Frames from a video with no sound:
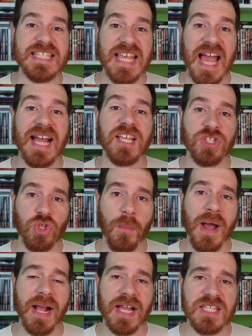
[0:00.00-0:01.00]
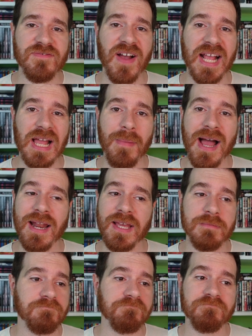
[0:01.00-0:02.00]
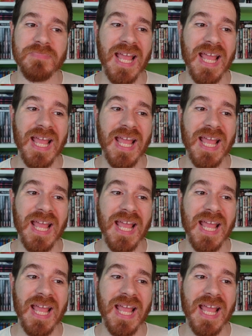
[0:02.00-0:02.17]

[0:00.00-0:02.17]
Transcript: Se anche sto manga svacca male,